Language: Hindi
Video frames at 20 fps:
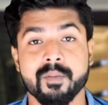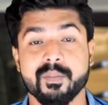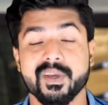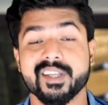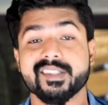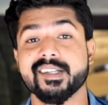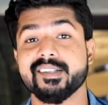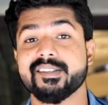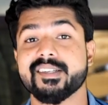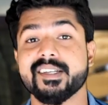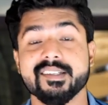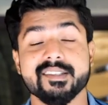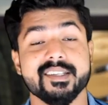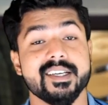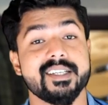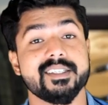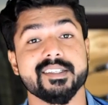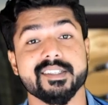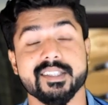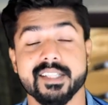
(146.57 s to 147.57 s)
पिक्सल सीरीज
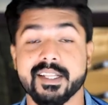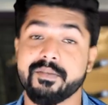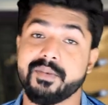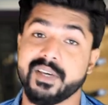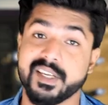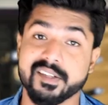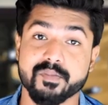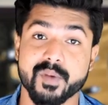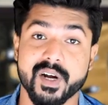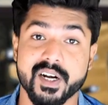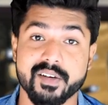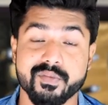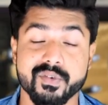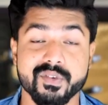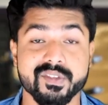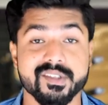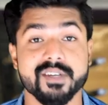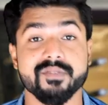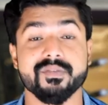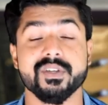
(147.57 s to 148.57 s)
के जितने भी
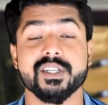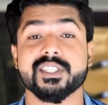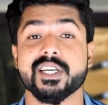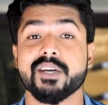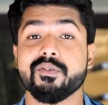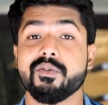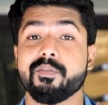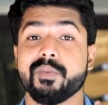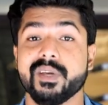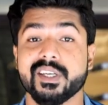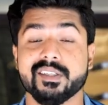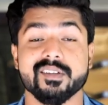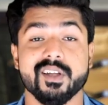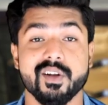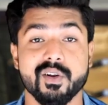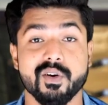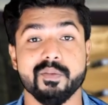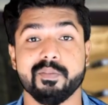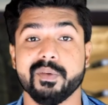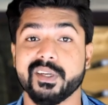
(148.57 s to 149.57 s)
स्मार्टफोन्स हैं फिर चाहे वो
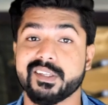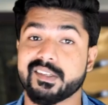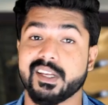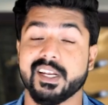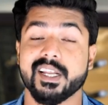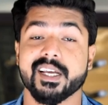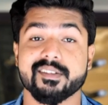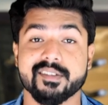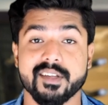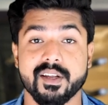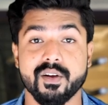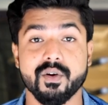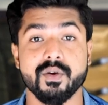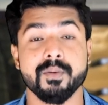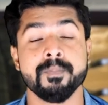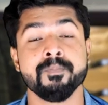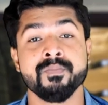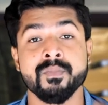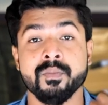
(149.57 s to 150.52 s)
पिक्सल हो पिक्सल एक्सएल हो